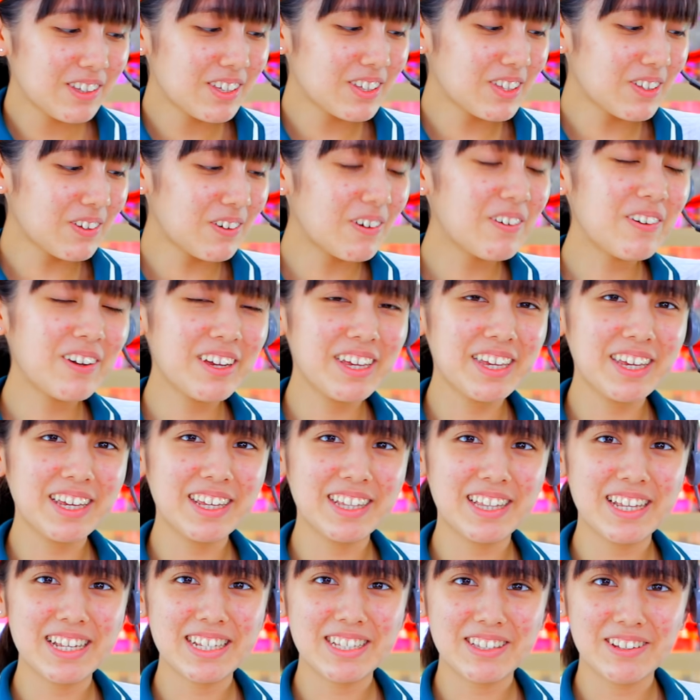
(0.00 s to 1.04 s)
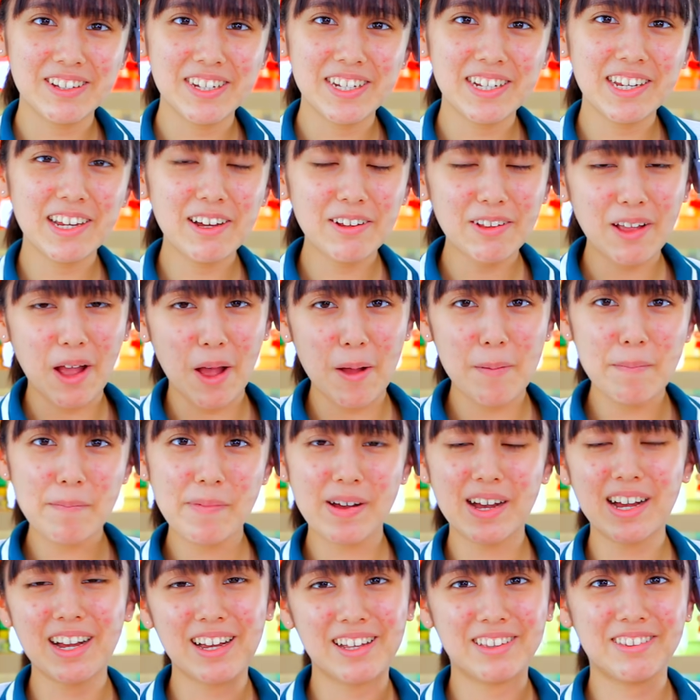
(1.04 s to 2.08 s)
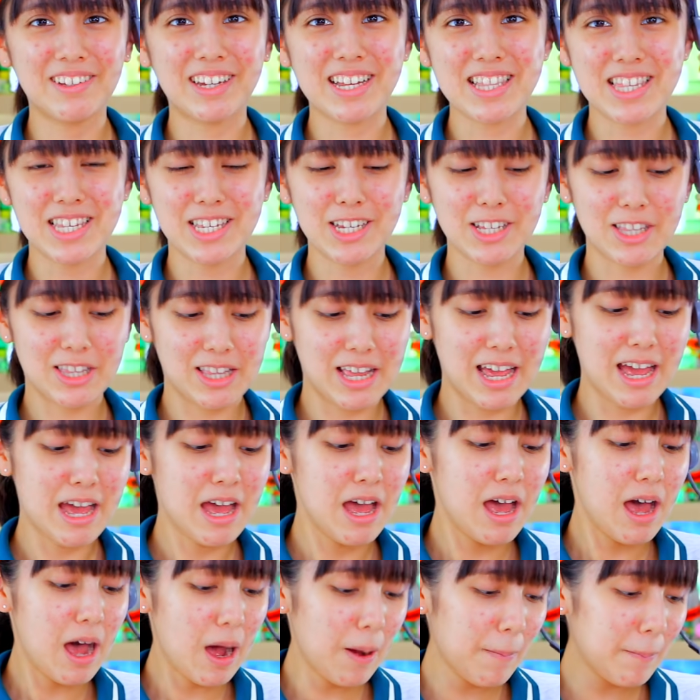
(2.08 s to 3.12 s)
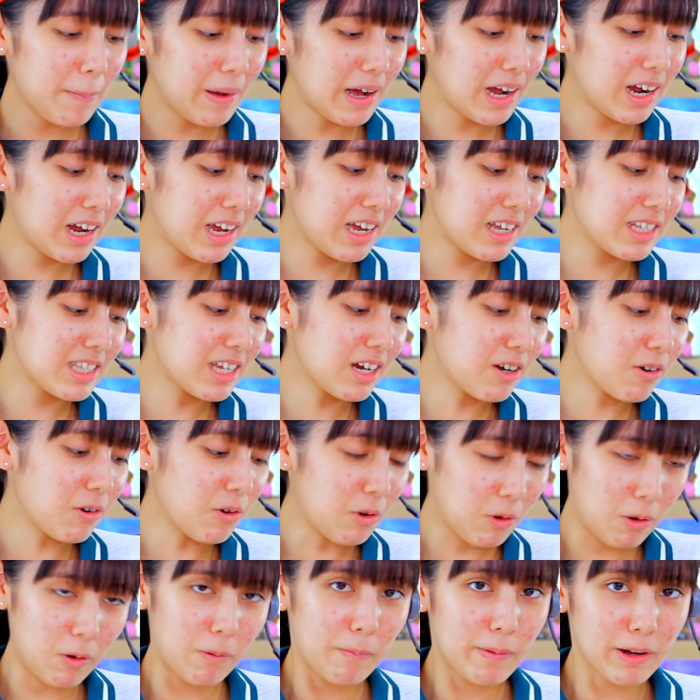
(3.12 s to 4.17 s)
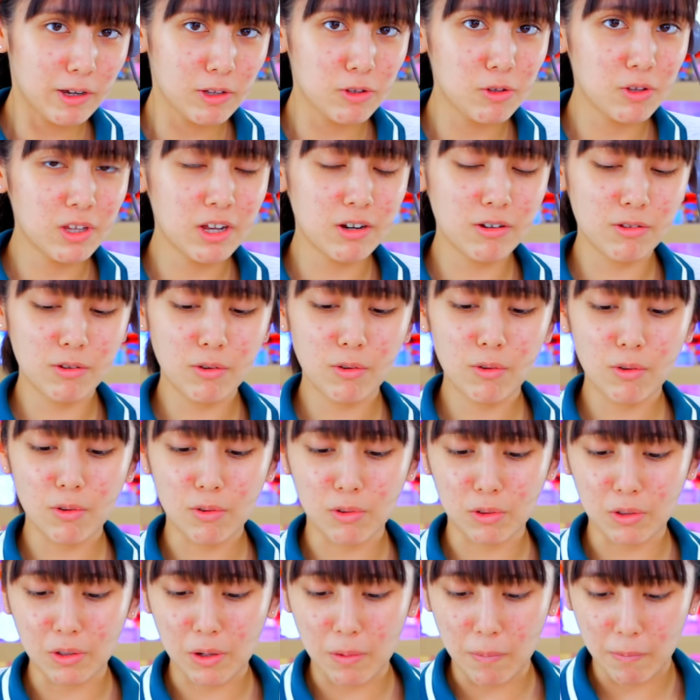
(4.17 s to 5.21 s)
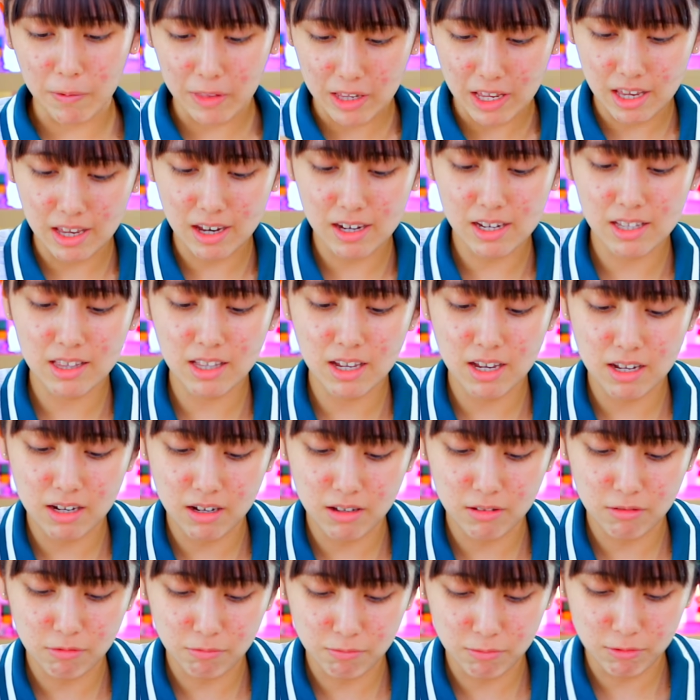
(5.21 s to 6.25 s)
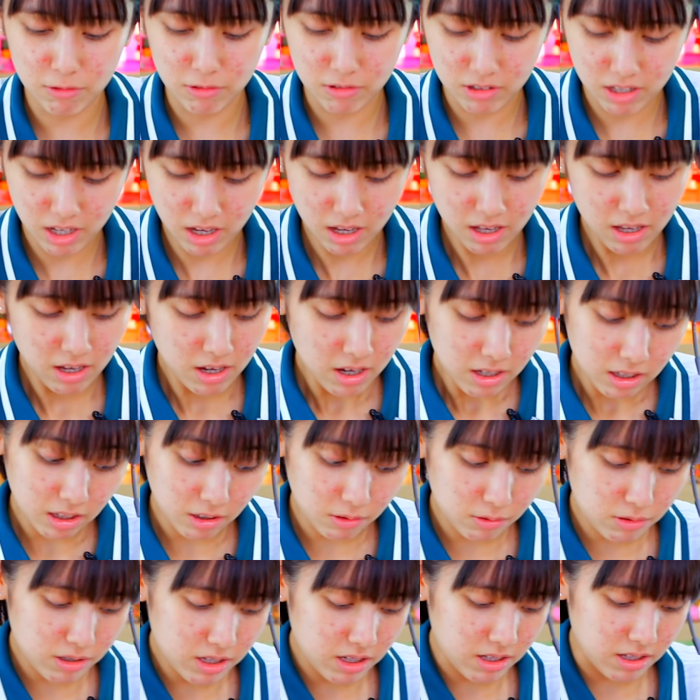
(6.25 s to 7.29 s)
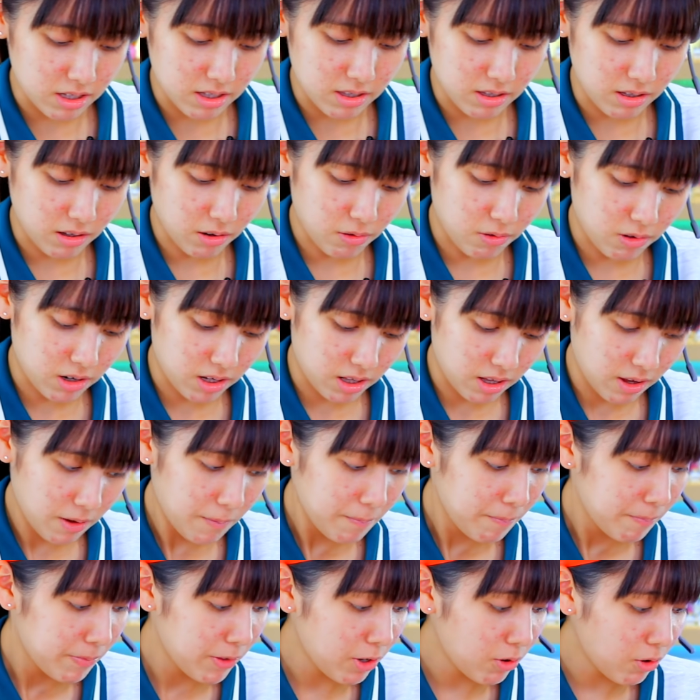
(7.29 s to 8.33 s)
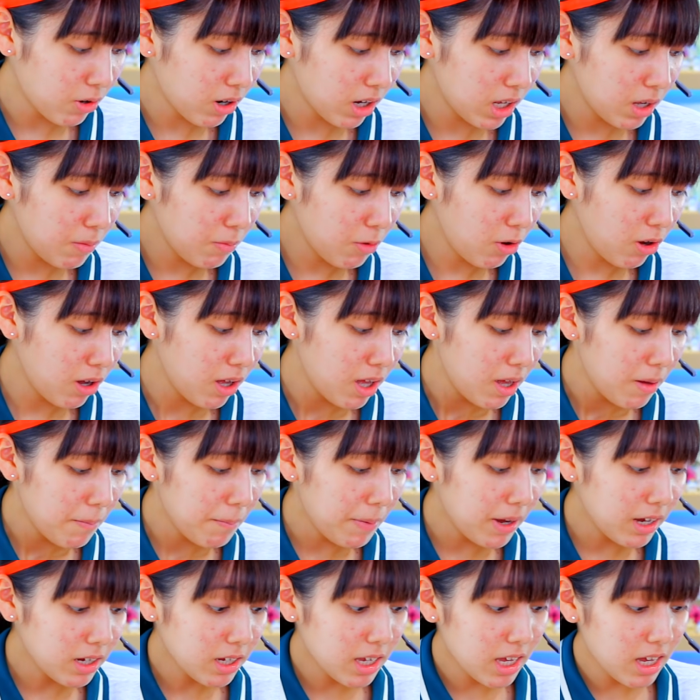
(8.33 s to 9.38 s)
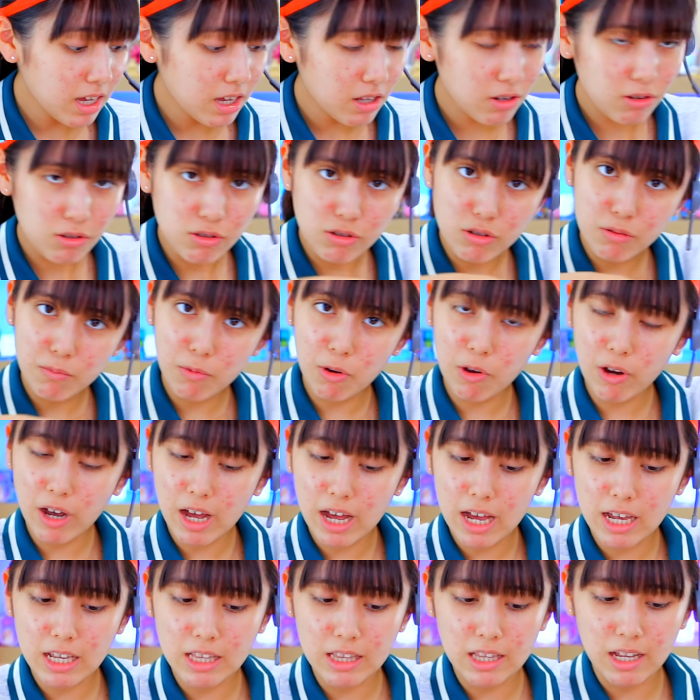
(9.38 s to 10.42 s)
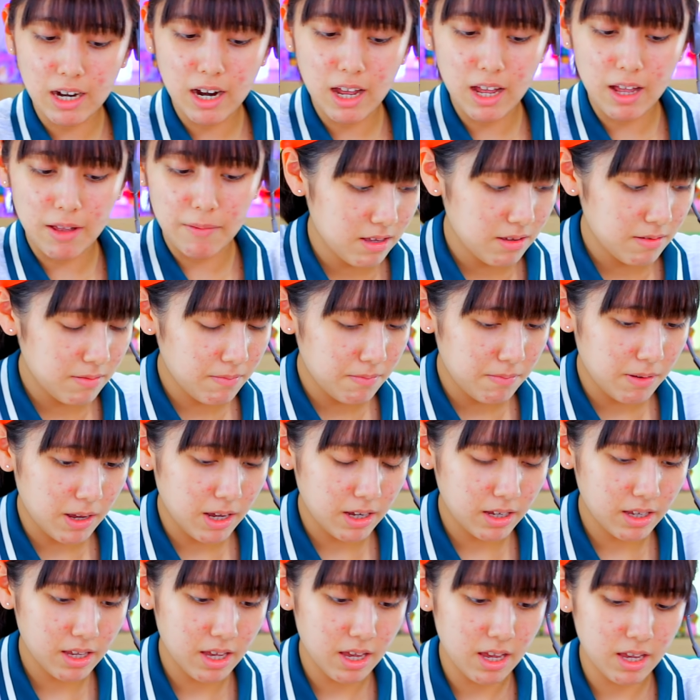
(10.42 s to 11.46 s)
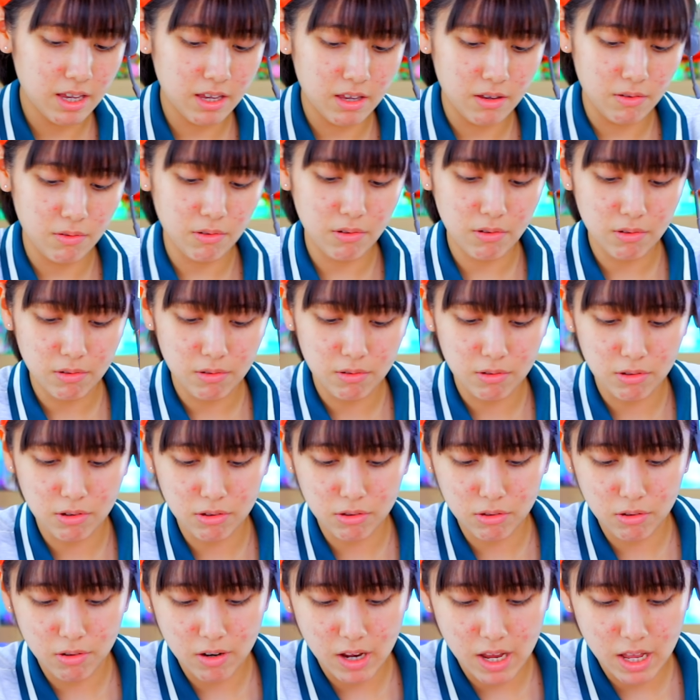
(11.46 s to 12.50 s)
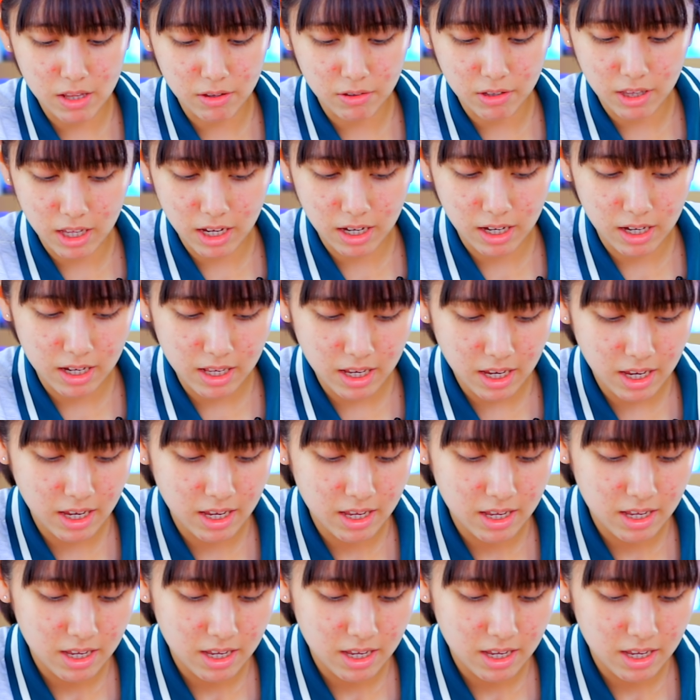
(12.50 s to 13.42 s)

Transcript: ちょっとロッキーたちと犬用のハンバーガーとか作って、ハンバーガー屋さんごっこ、マクドナルドごっことかもね、やりたいなと思うので、楽しいですねこれね。で他にもパンケーキの注文が入ったら、パンケーキをこのトレーの中に